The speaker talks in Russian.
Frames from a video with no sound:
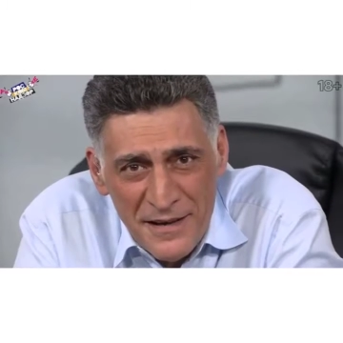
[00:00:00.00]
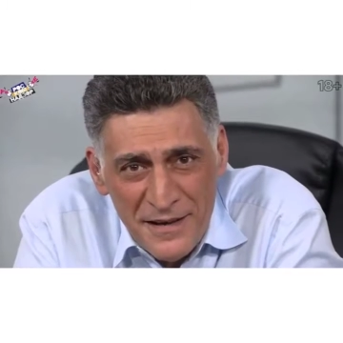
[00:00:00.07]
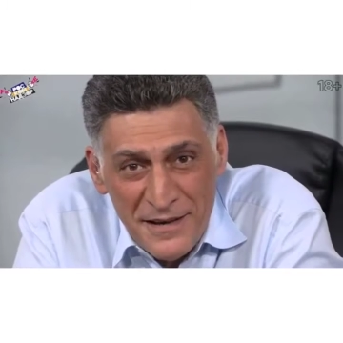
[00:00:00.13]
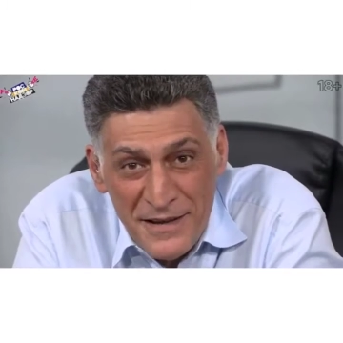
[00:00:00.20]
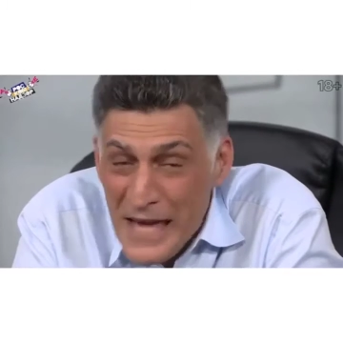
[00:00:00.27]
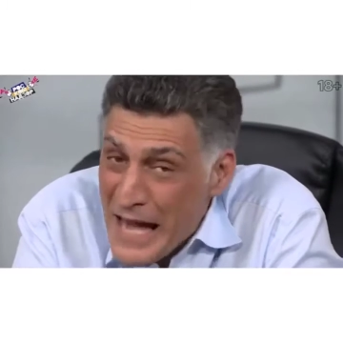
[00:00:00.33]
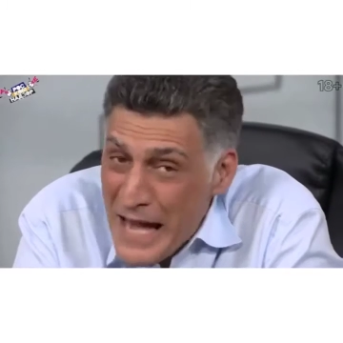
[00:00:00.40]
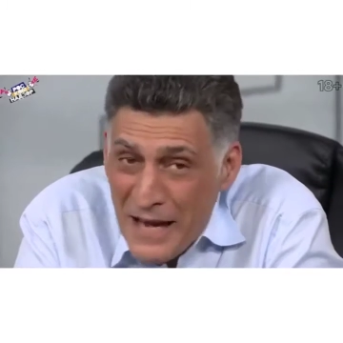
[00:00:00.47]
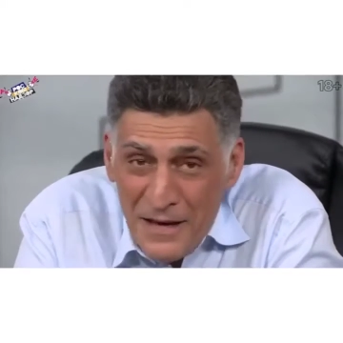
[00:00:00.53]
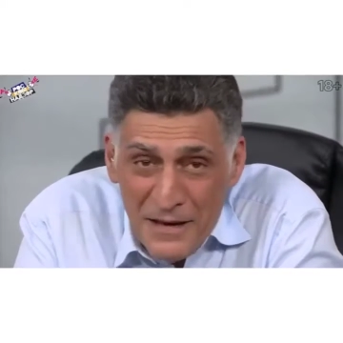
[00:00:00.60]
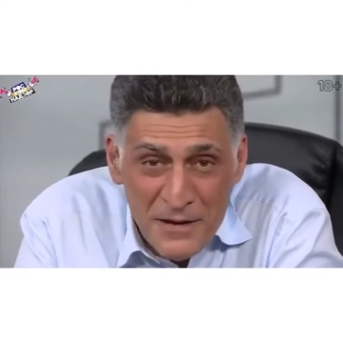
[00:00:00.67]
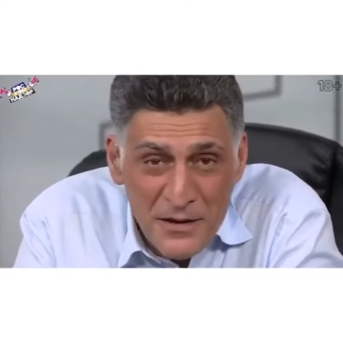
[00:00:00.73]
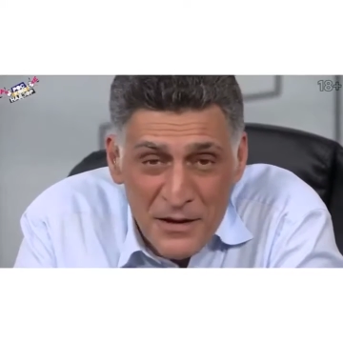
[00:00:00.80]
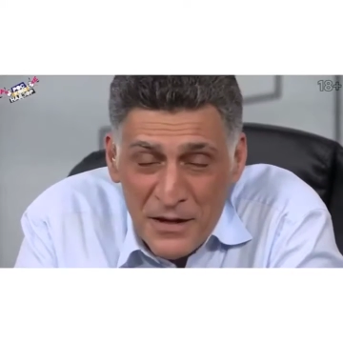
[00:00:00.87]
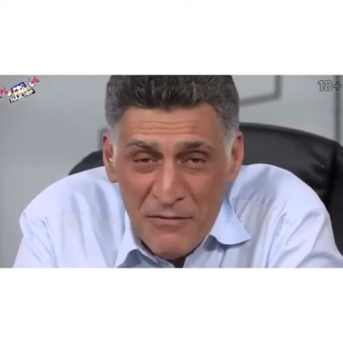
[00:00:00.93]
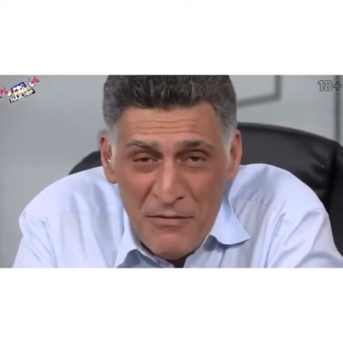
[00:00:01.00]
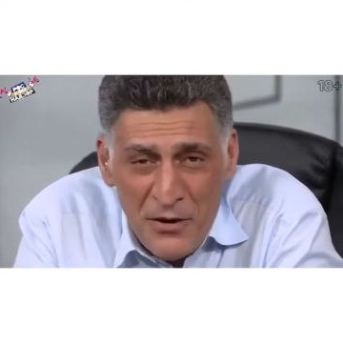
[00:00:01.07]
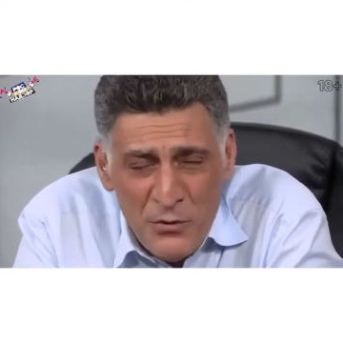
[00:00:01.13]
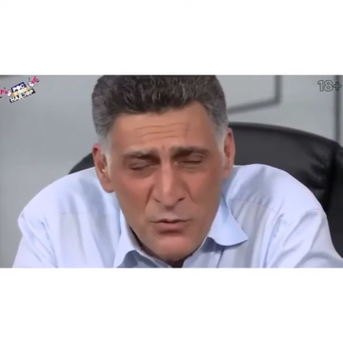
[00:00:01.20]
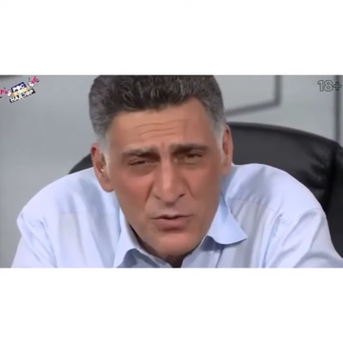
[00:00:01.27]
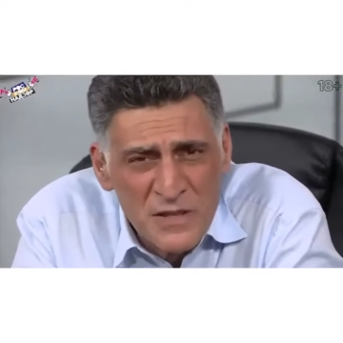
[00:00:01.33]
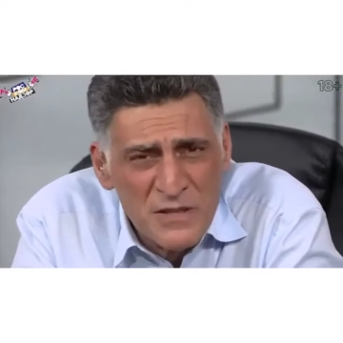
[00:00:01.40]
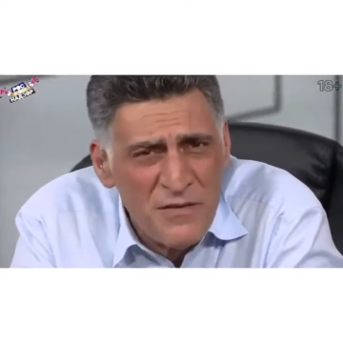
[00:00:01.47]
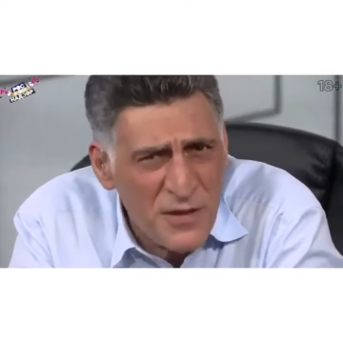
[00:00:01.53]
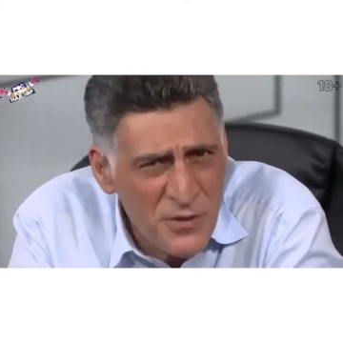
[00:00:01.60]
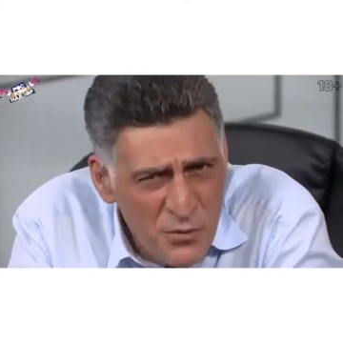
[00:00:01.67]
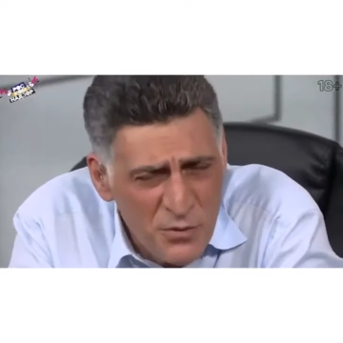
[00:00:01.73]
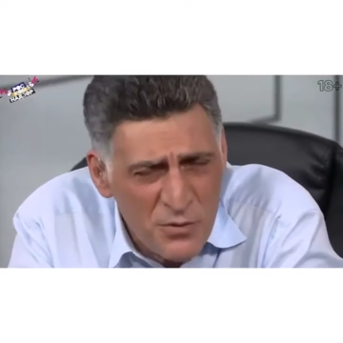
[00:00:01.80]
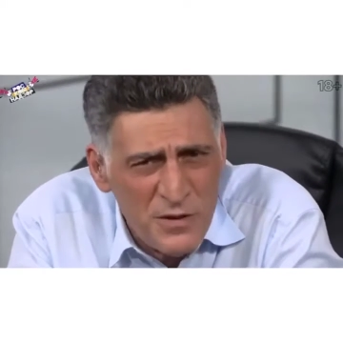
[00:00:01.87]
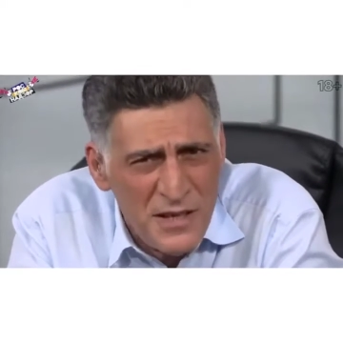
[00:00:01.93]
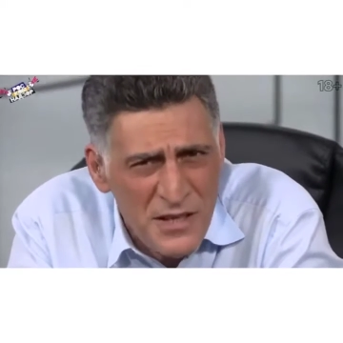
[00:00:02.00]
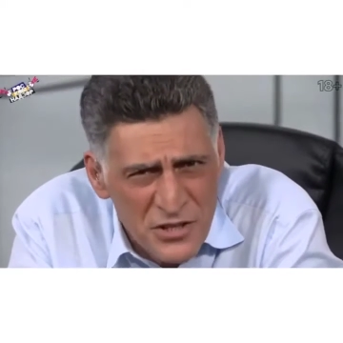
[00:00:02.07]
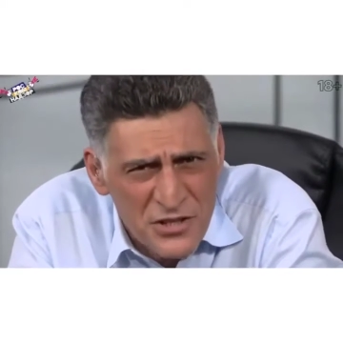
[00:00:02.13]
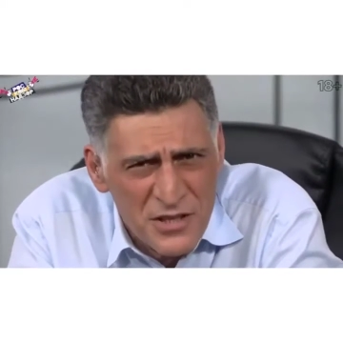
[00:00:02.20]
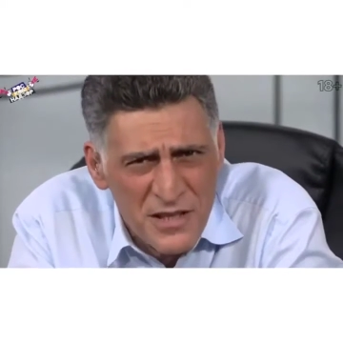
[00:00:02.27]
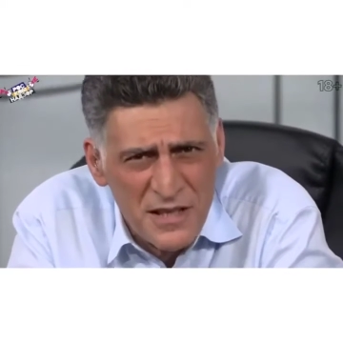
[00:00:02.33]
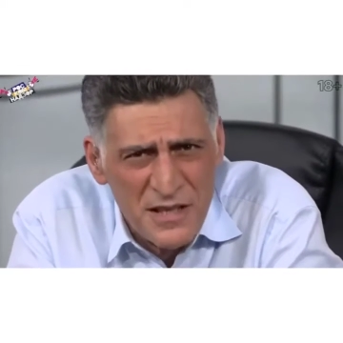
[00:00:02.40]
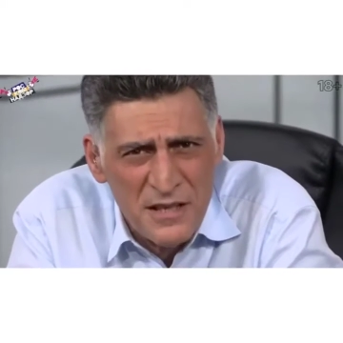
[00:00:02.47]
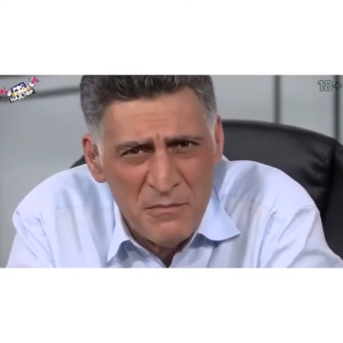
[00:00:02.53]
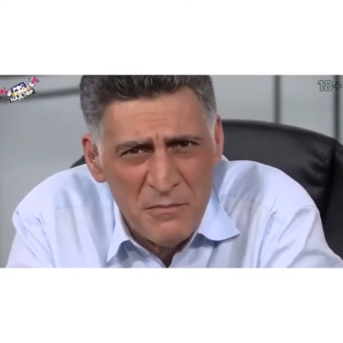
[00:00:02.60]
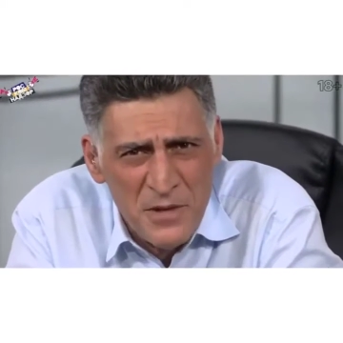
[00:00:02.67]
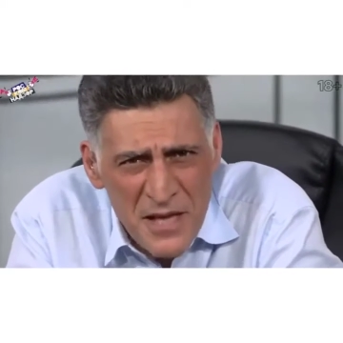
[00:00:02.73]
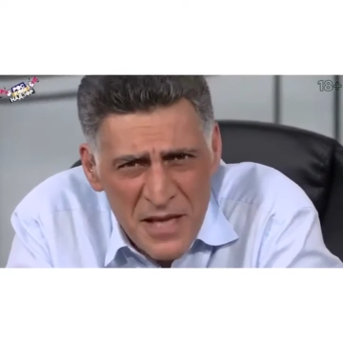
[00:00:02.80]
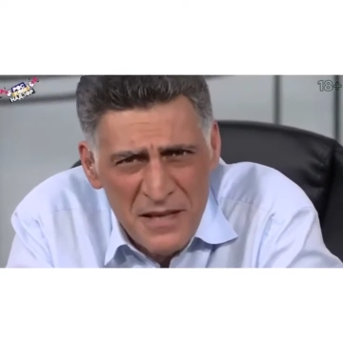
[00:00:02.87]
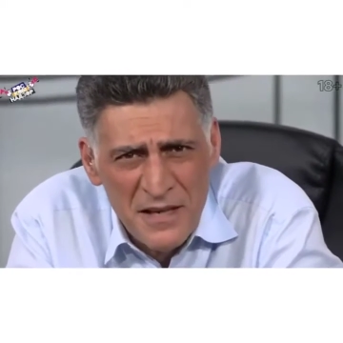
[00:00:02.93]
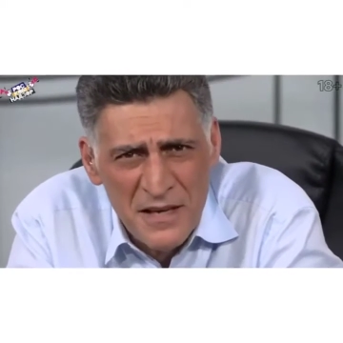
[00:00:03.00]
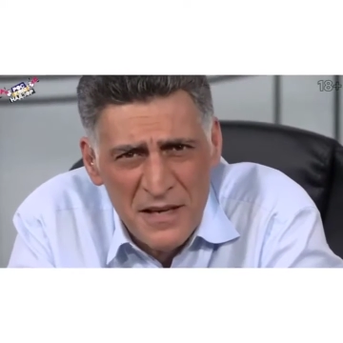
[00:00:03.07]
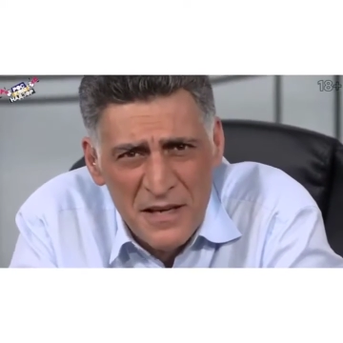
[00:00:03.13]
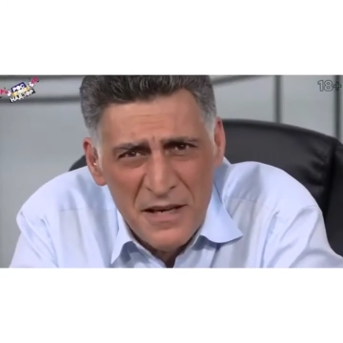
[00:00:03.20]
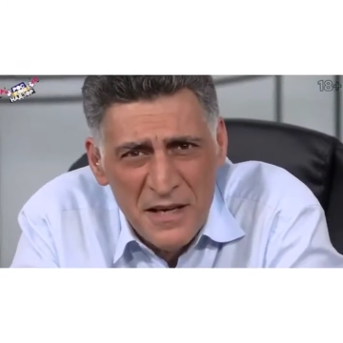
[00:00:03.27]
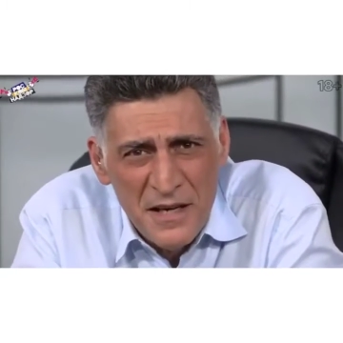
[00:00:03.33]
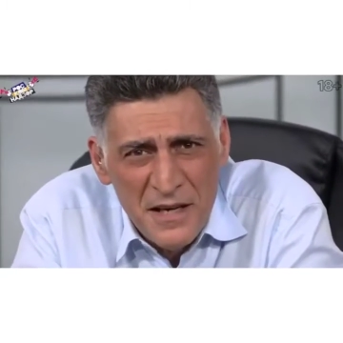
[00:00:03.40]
Я говорю свое личное мнение